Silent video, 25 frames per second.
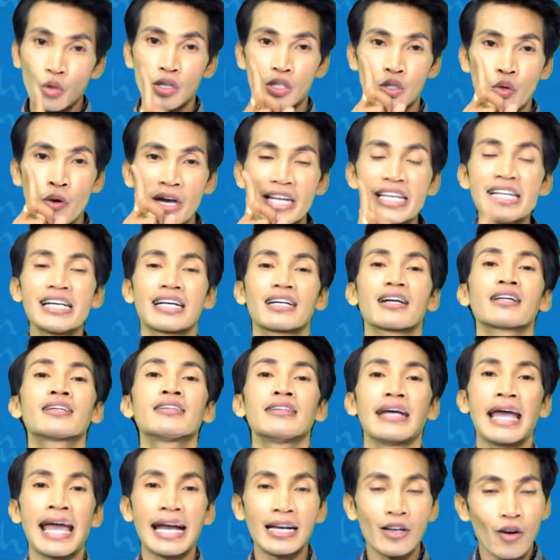วช่วยหนึ่งก็คือ
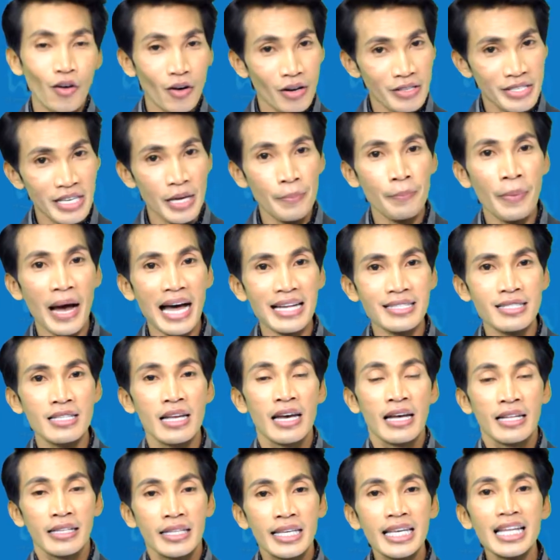แอคคอ l ลเจนพล l ส
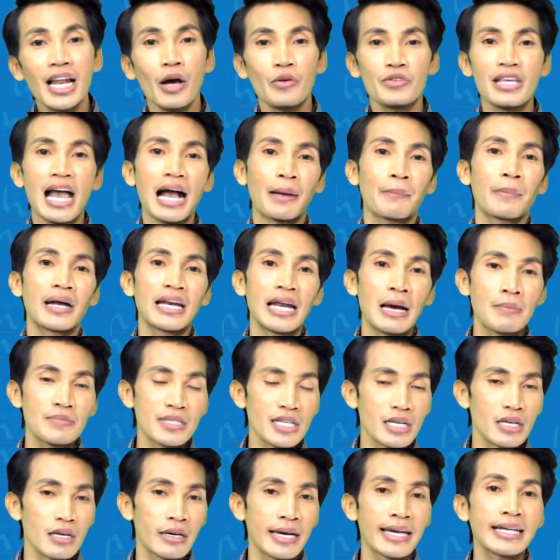ที่เราอยากมานำเส
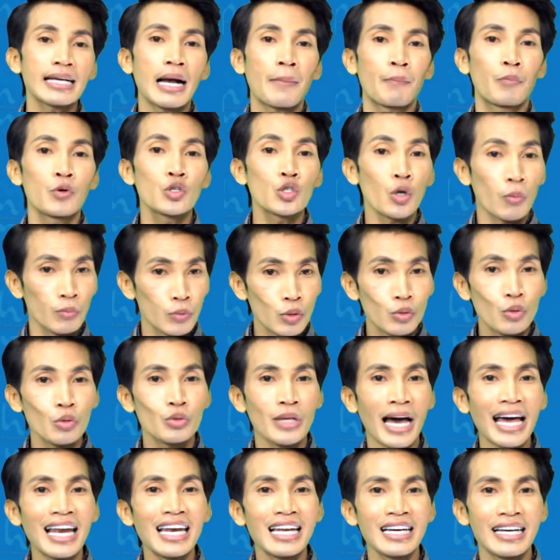นอให้กับผู้ชมทุกๆ
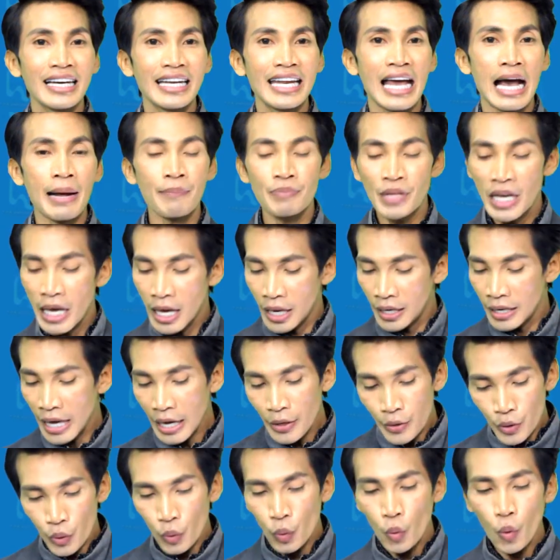ท่านเลยนะครับ ได้
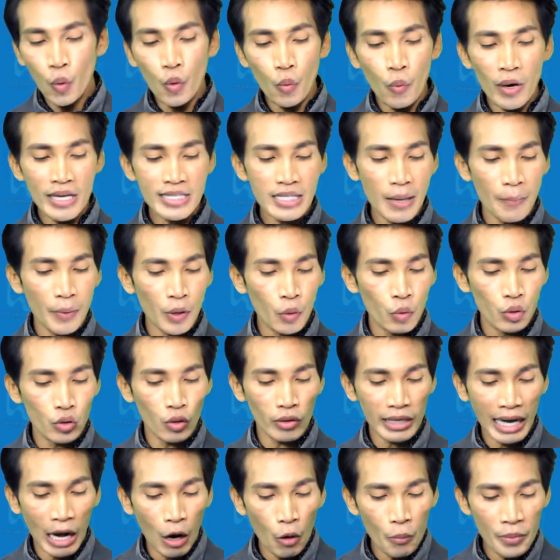รู้ว่าสรรพคุณขอ
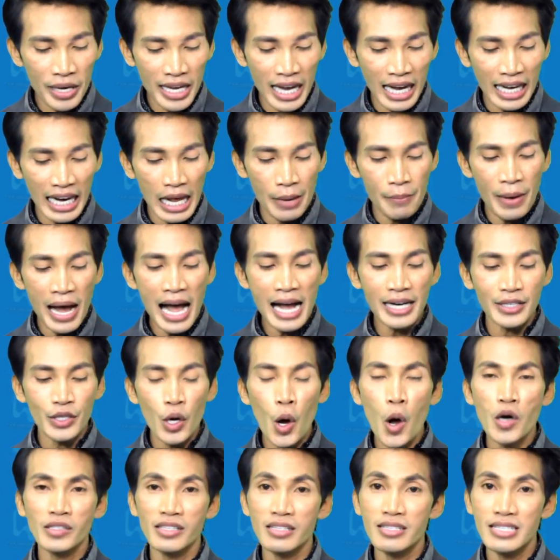งเขามีอะไรบ้าง น
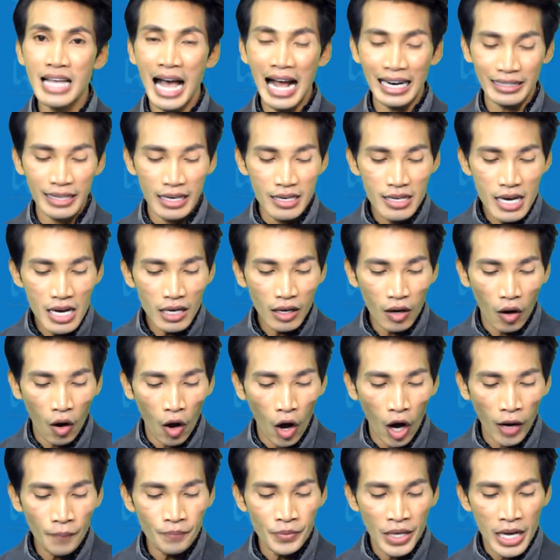อกจากในเรื่องขอ
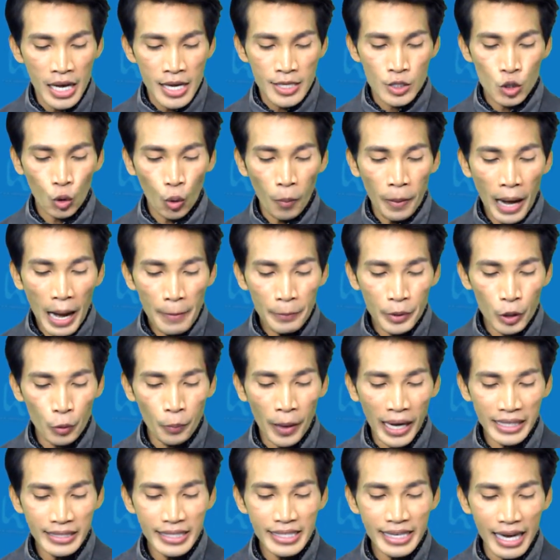งสุขภาพผิวพ
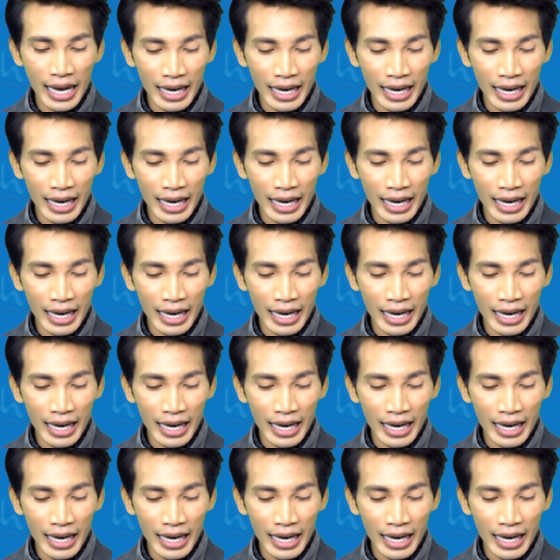รรณที่แข็